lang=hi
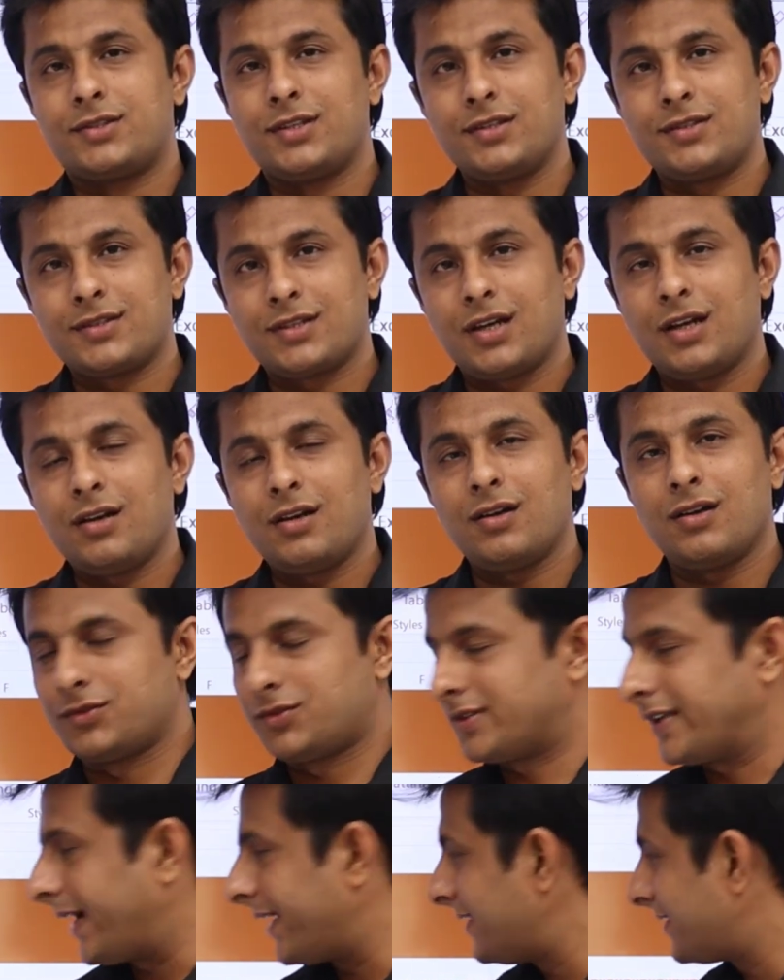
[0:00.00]
जिसका
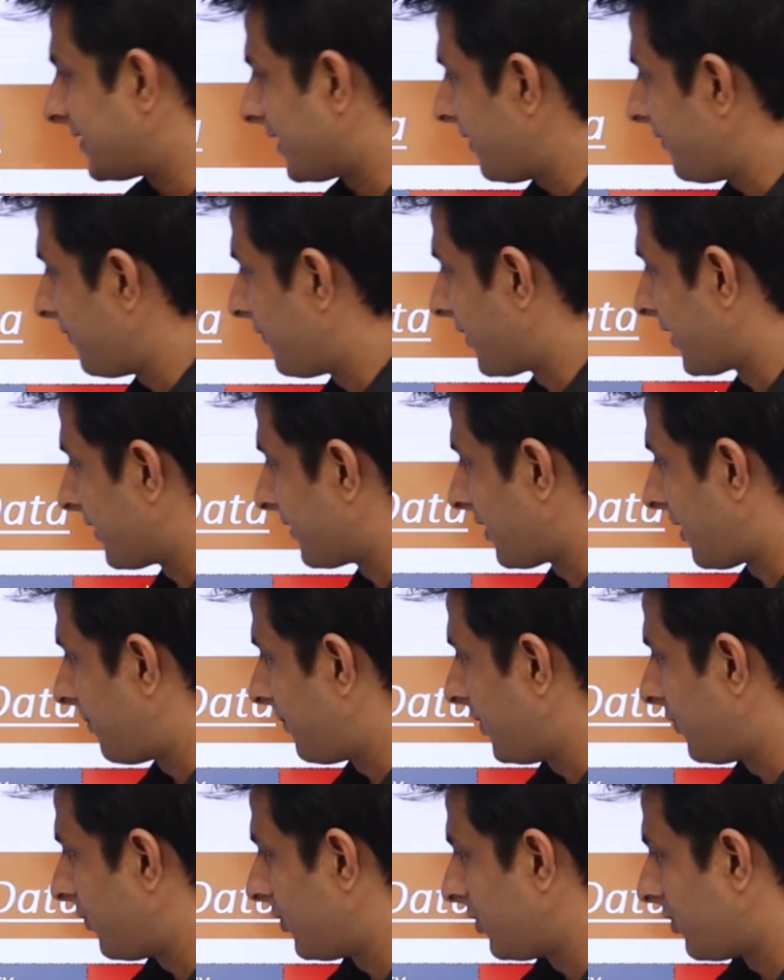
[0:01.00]
साइज है फॉर
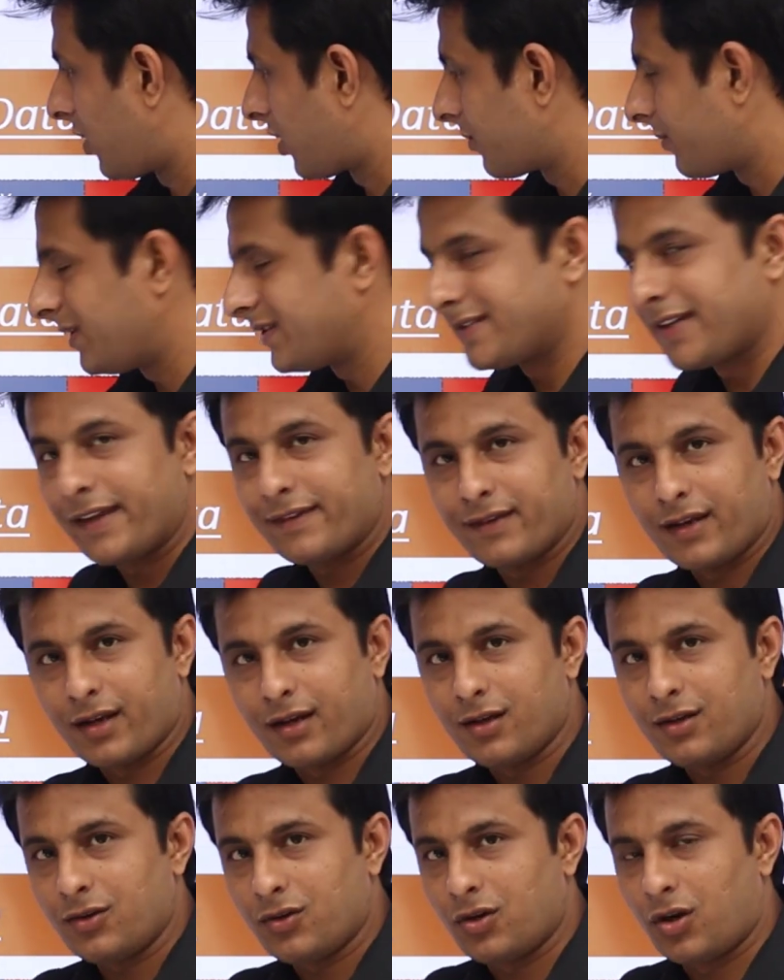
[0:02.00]
एग्जाम्पल वो नॉर्मल साइज
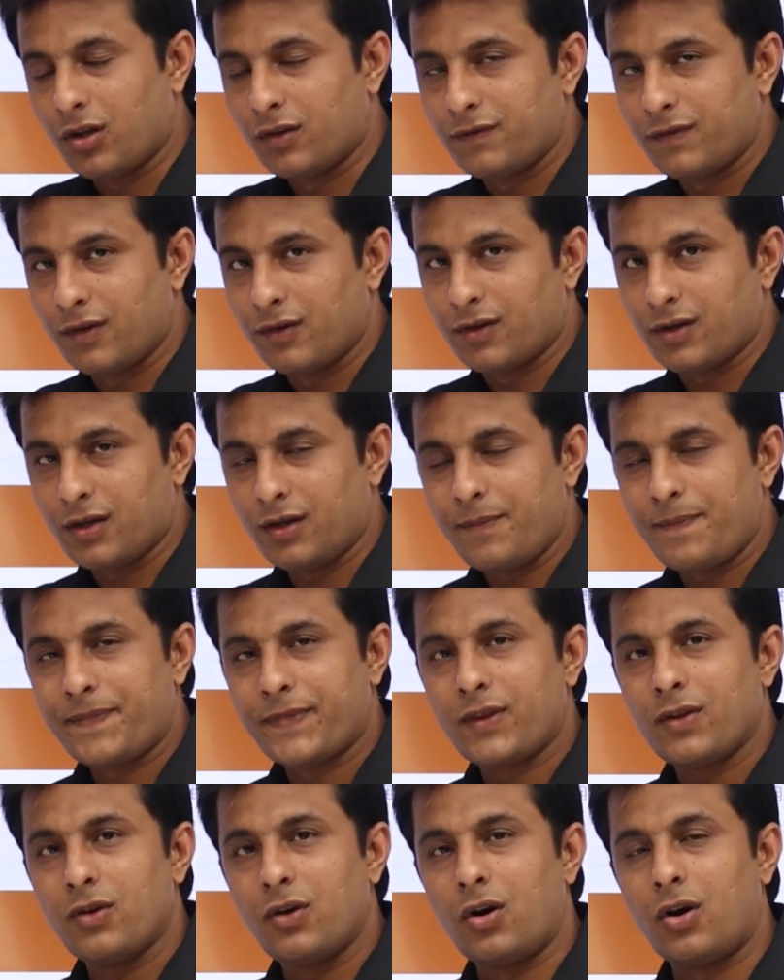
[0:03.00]
रहेगा कॉर्नफ्लावर का
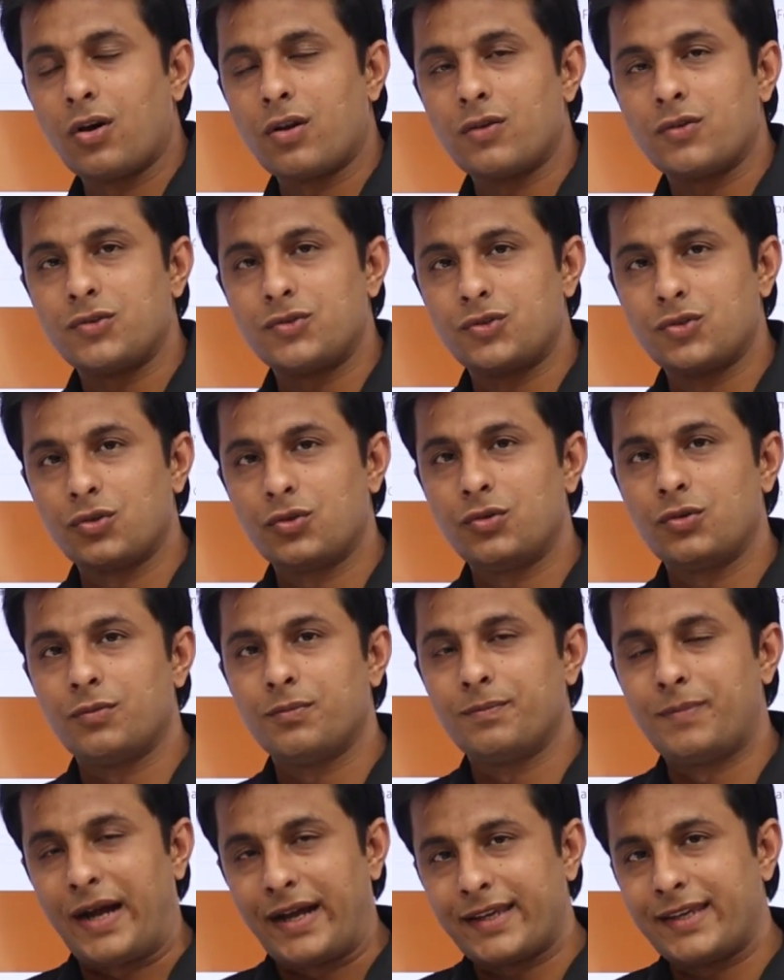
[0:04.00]
और जो
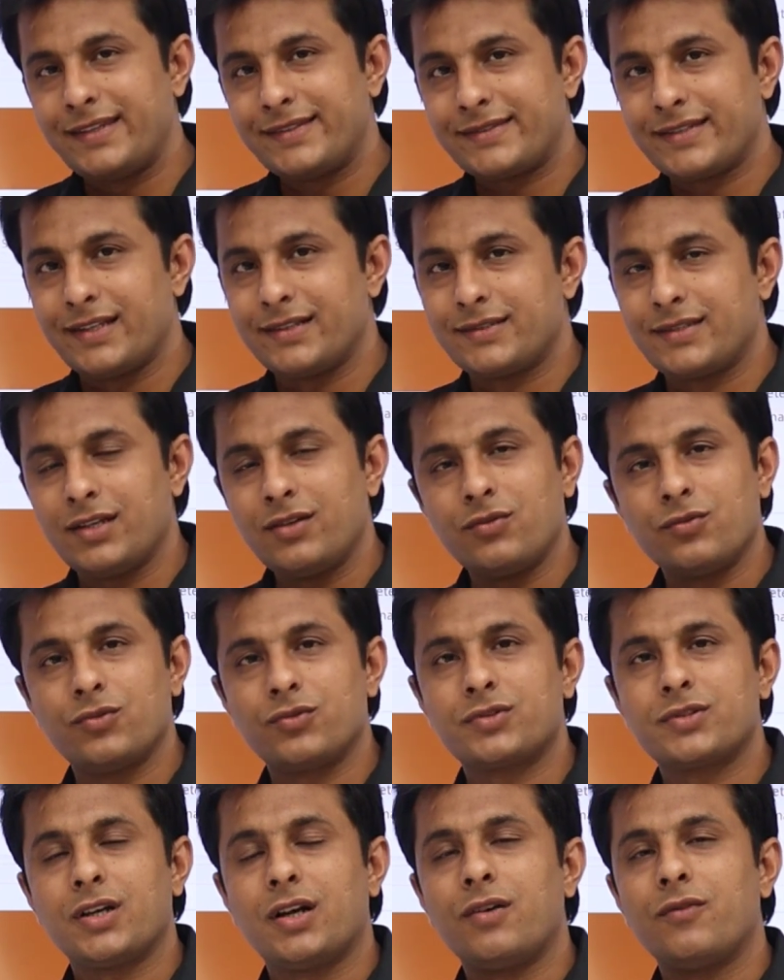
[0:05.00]
बाकी सेल्स हैं
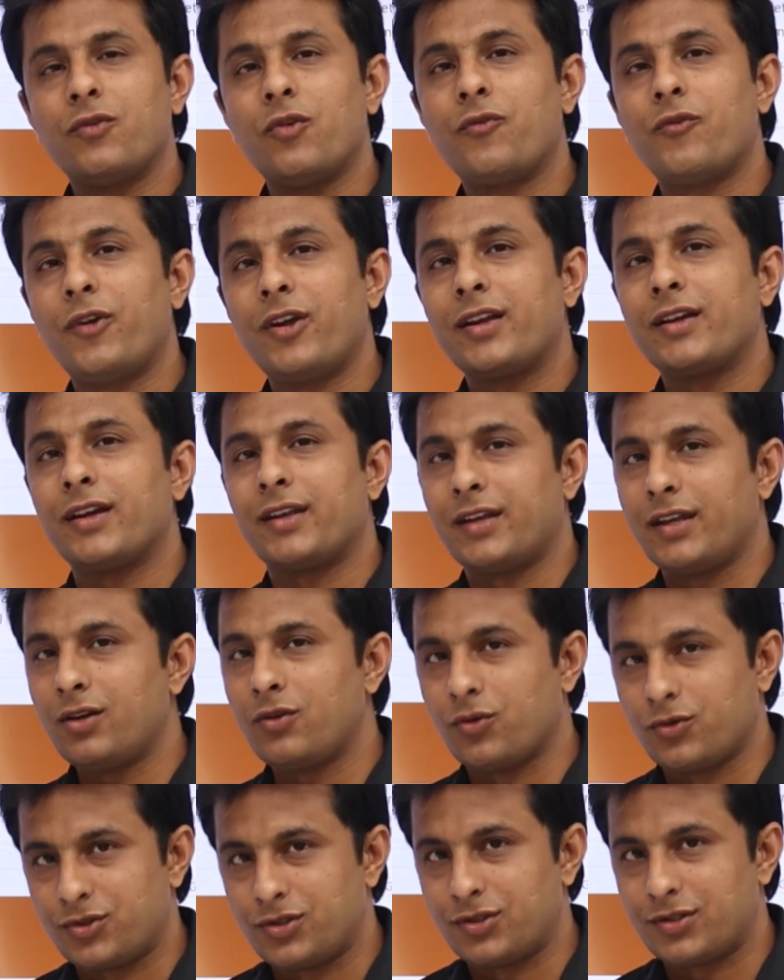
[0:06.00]
उसका वो फिट करने की
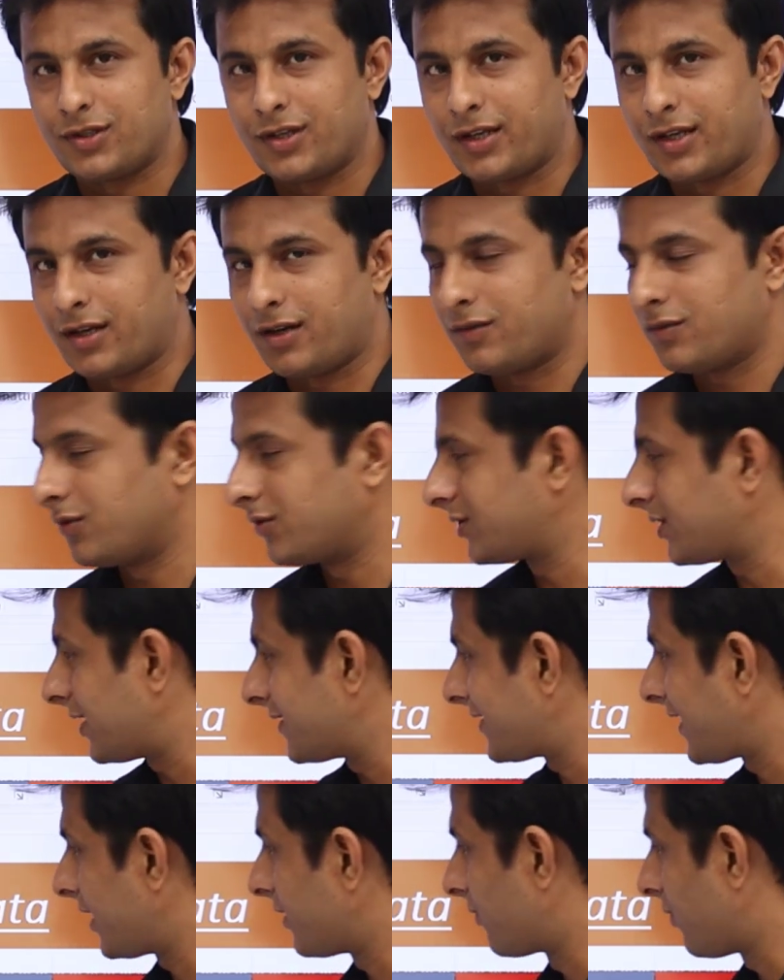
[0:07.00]
कोशिश करेगा
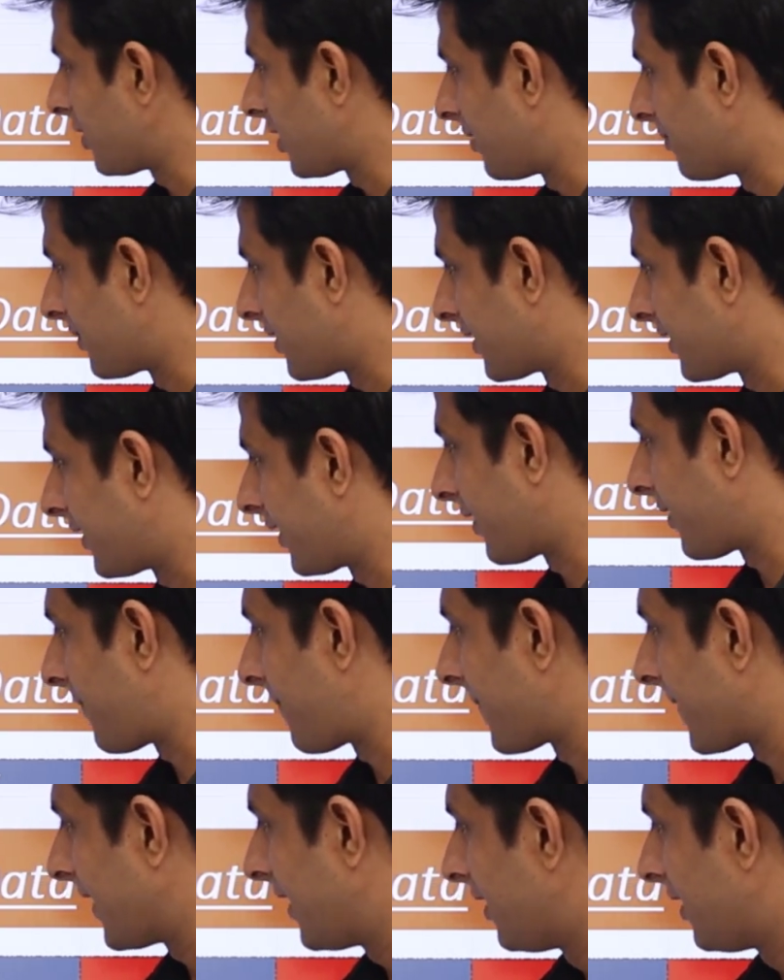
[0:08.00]
उसका साइज वो कम कर देगा